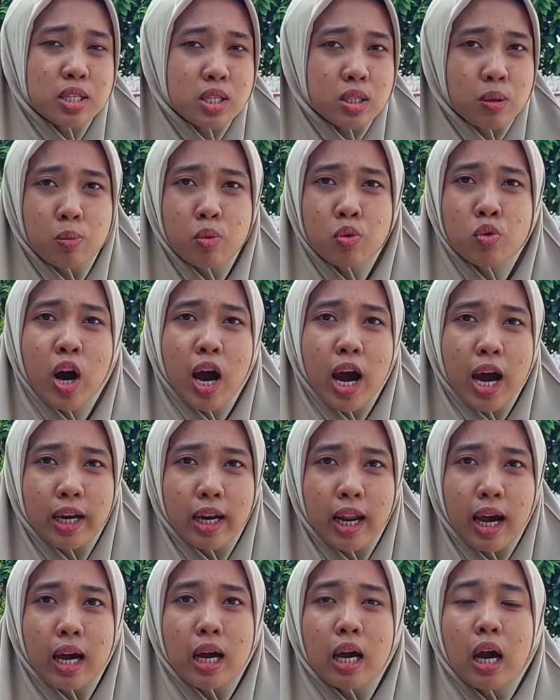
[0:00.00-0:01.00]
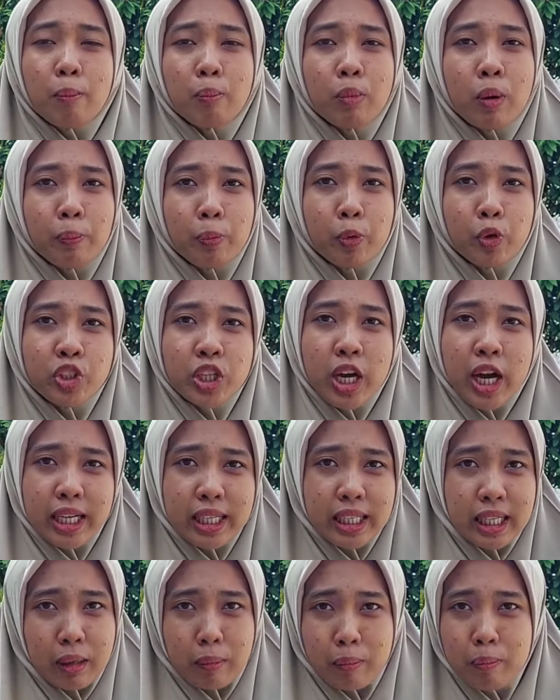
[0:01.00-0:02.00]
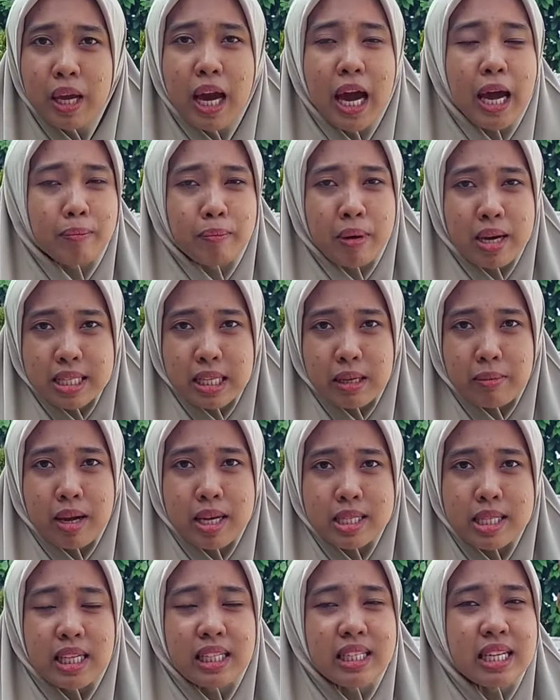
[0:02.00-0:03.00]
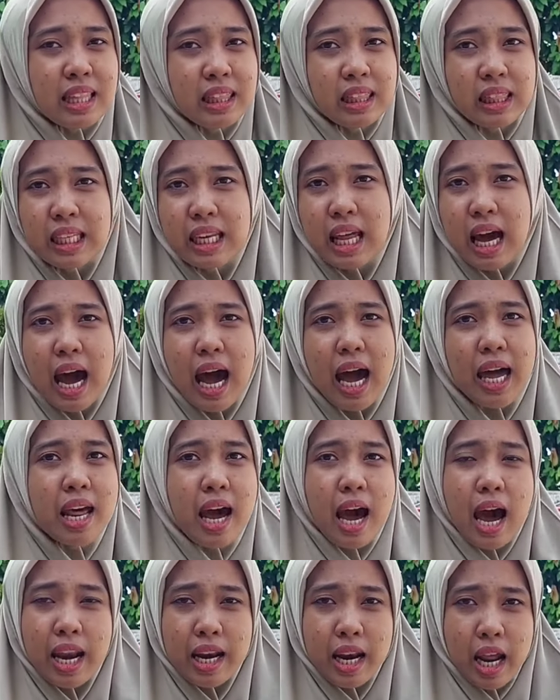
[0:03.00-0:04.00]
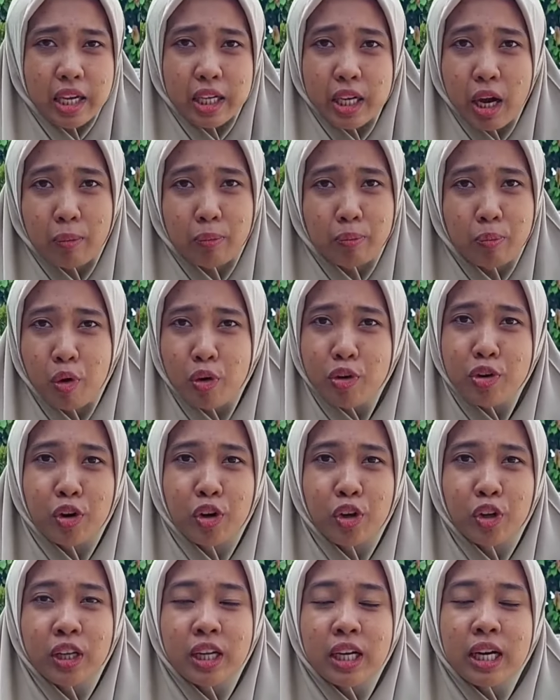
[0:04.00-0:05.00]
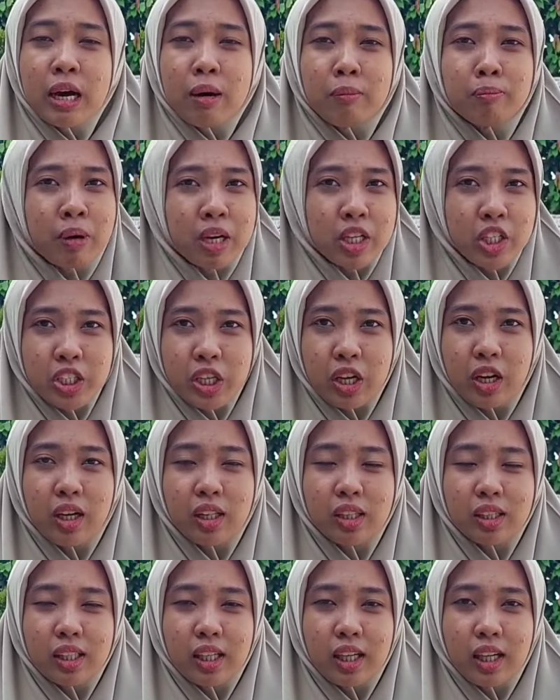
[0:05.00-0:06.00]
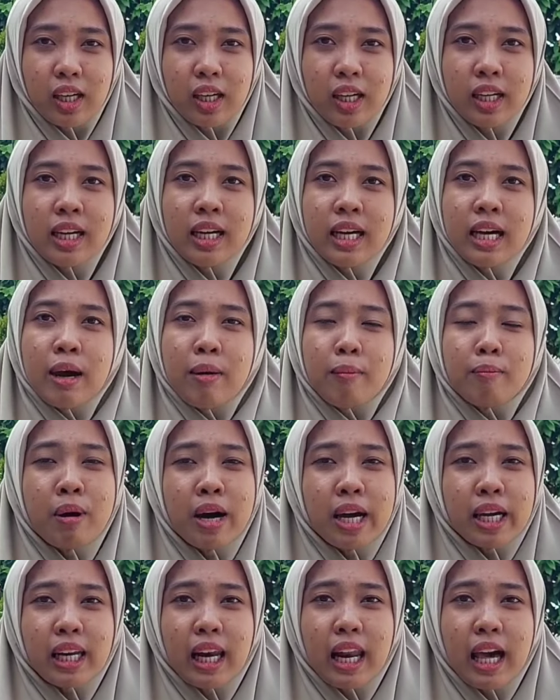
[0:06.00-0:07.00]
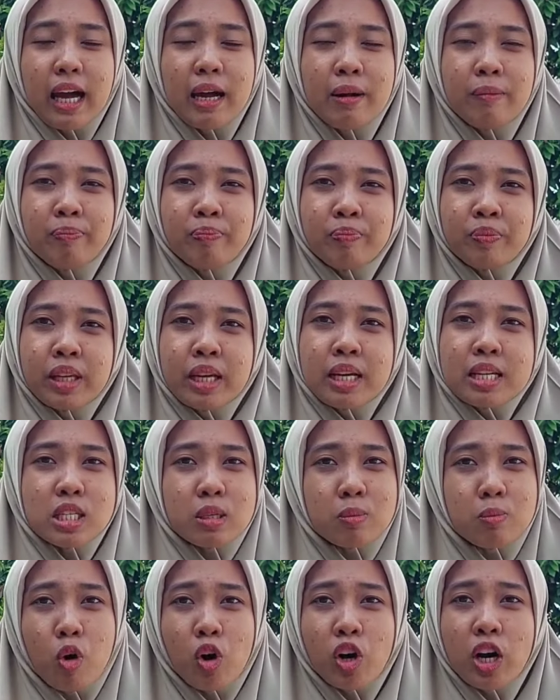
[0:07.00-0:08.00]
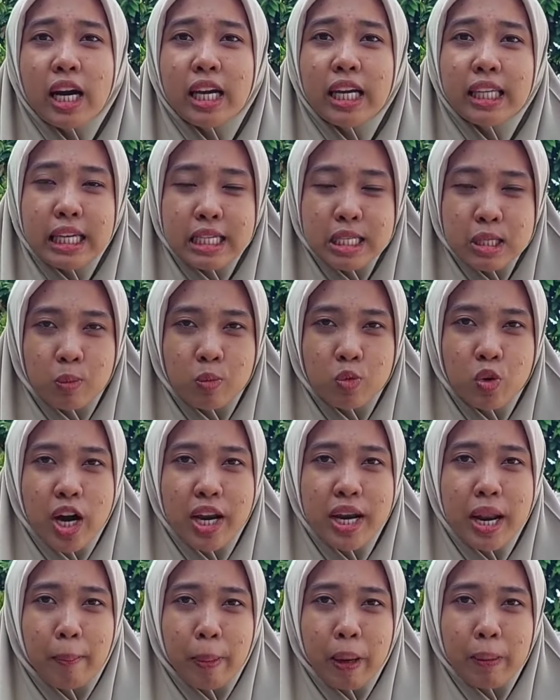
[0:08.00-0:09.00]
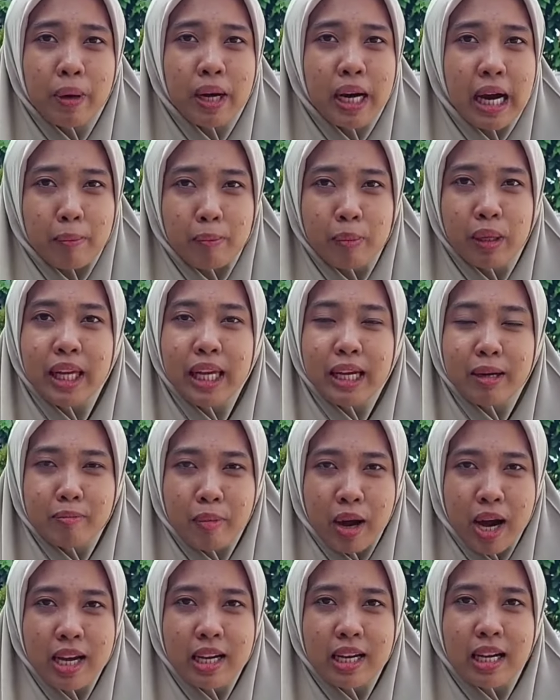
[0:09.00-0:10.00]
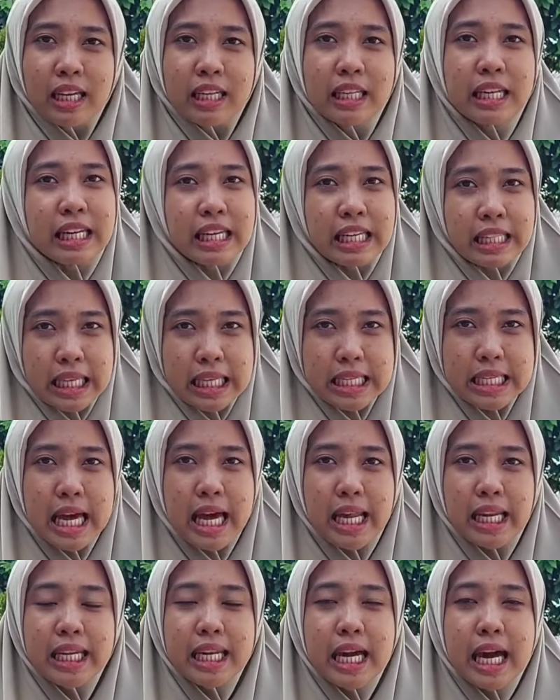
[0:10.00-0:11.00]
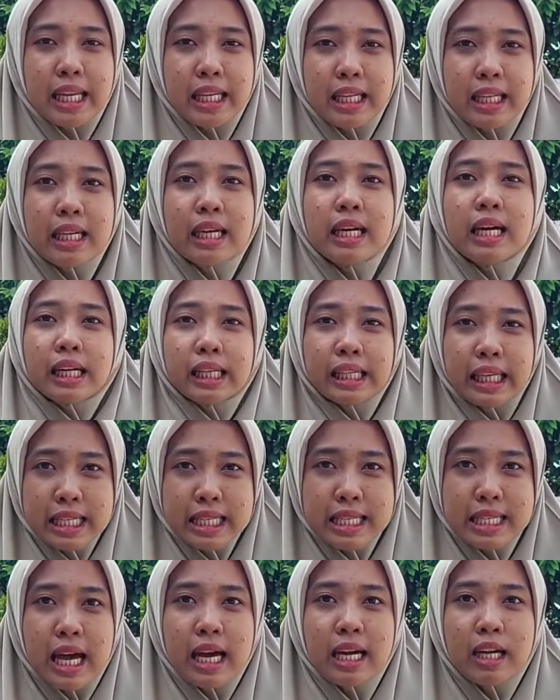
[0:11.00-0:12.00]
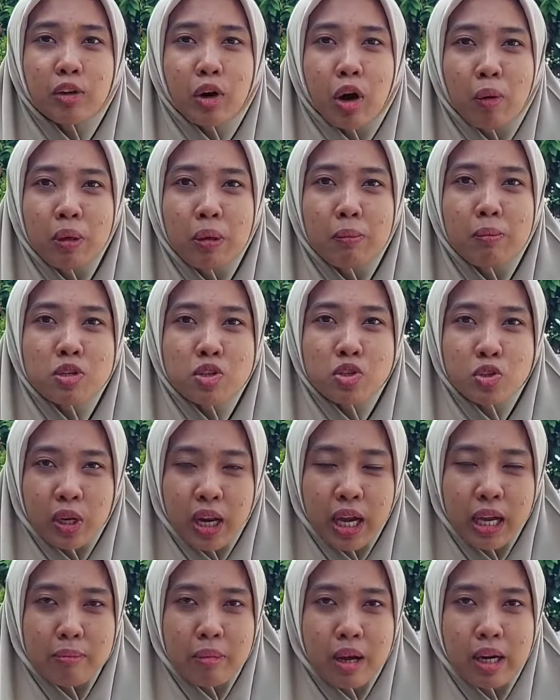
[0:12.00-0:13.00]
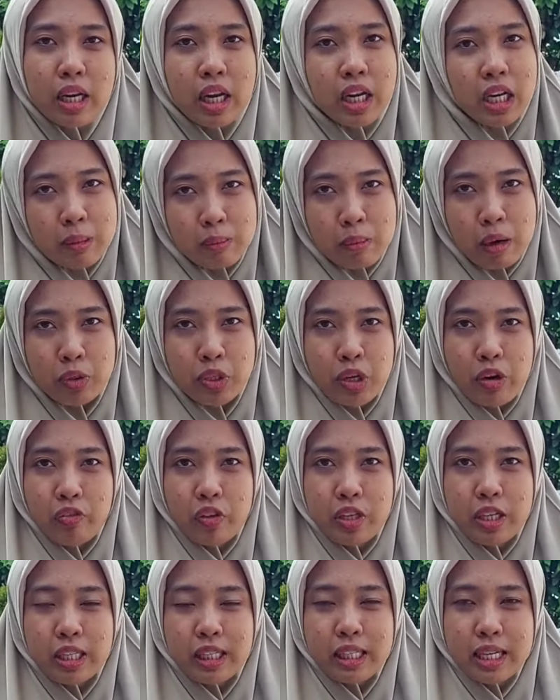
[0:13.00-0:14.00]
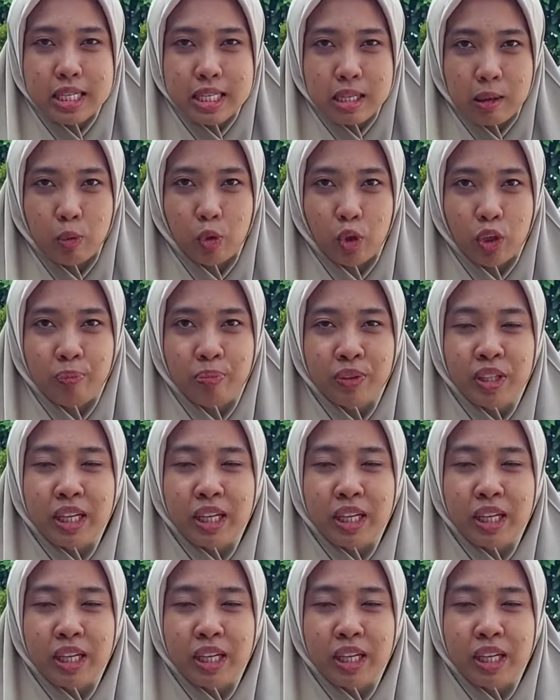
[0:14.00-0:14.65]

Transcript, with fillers: semua anak mempunyai kelebihan masing-masing dan tidak ada anak yang bodoh. Masya Allah. Baiklah, semoga kita semua dapat mengambil hikmah dan intisari dari kisah Rabi bin Sulaiman dan Imam Syafi'i tersebut.